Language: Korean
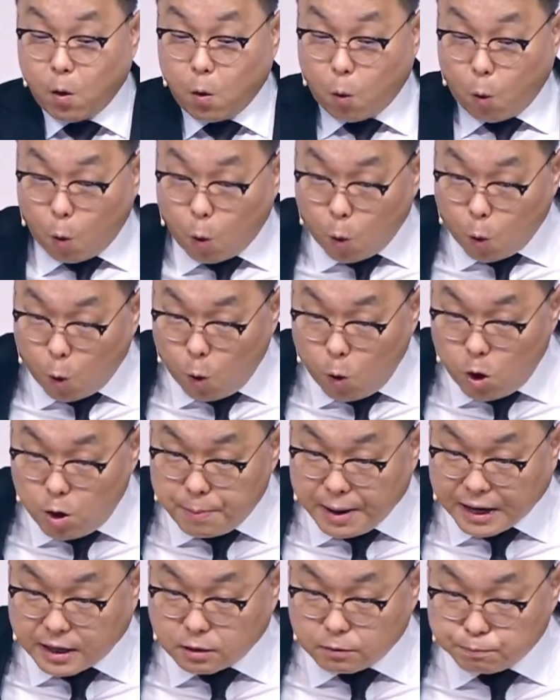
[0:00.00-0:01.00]

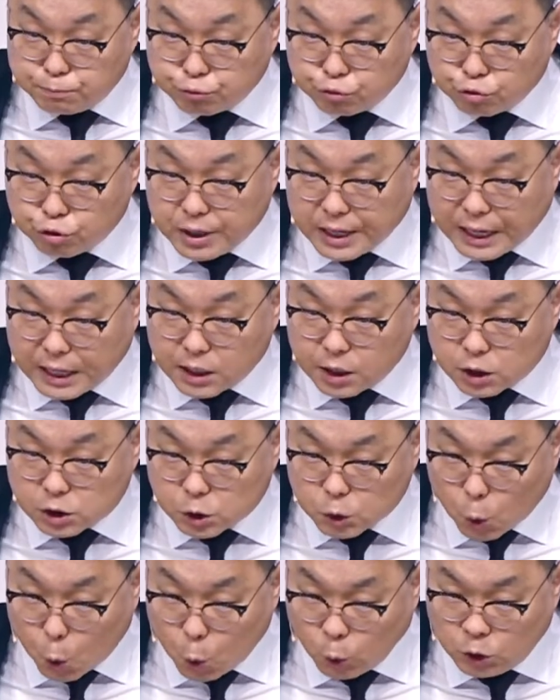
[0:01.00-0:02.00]
올바른 부흥이라는
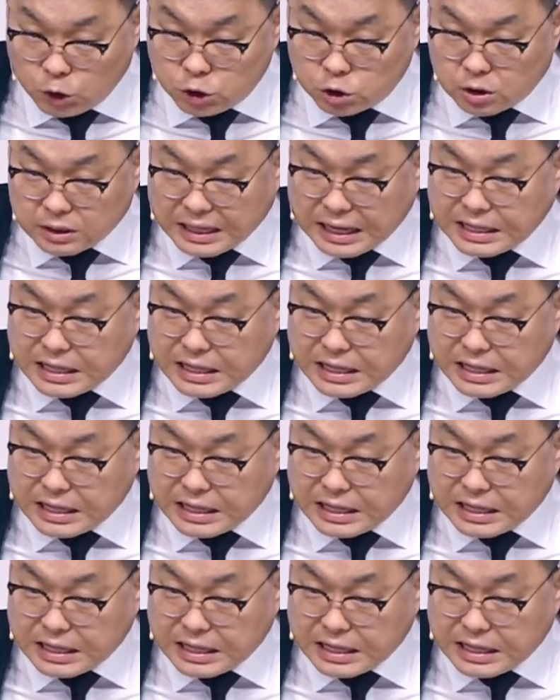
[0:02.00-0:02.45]
것은 온전한